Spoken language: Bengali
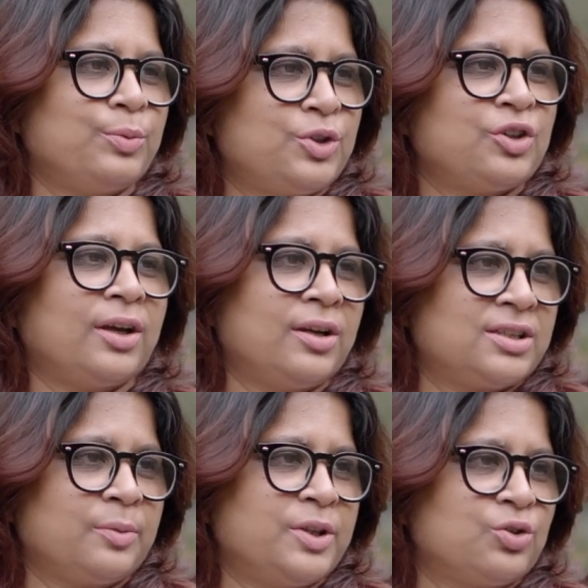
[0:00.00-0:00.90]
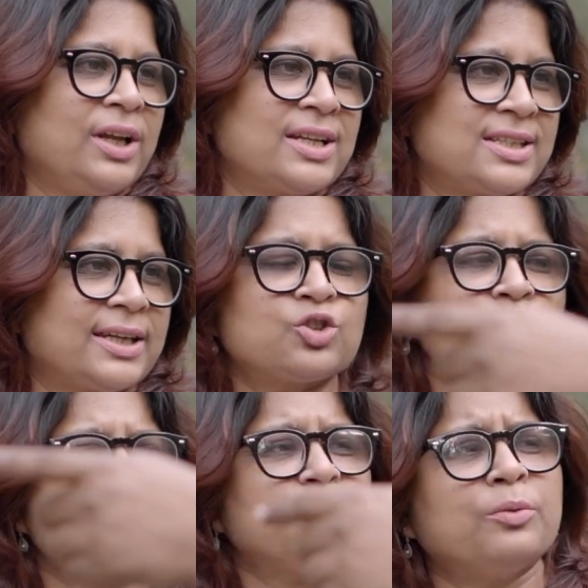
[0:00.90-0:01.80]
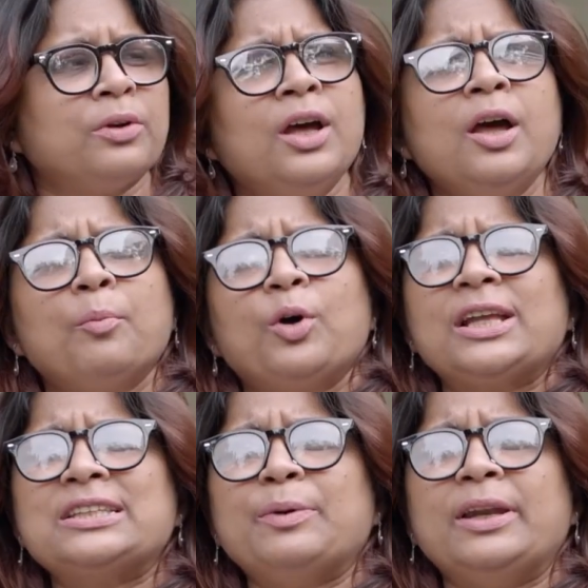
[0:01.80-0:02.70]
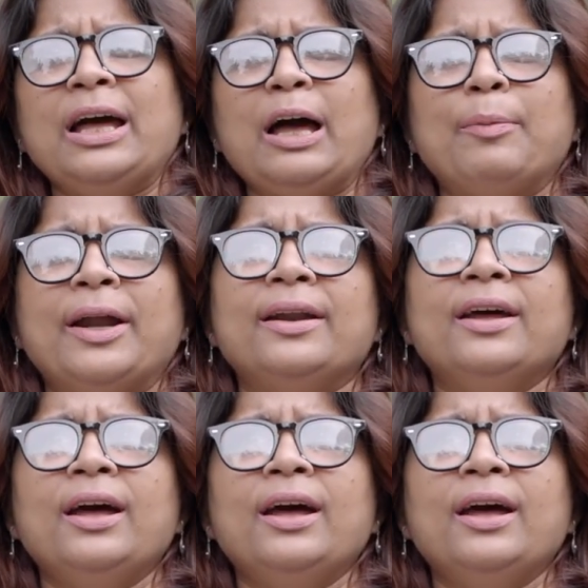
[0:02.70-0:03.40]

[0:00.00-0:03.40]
বিষয় হিসেবে চলে আসে এটা সচেতন বলা যাবে না আবার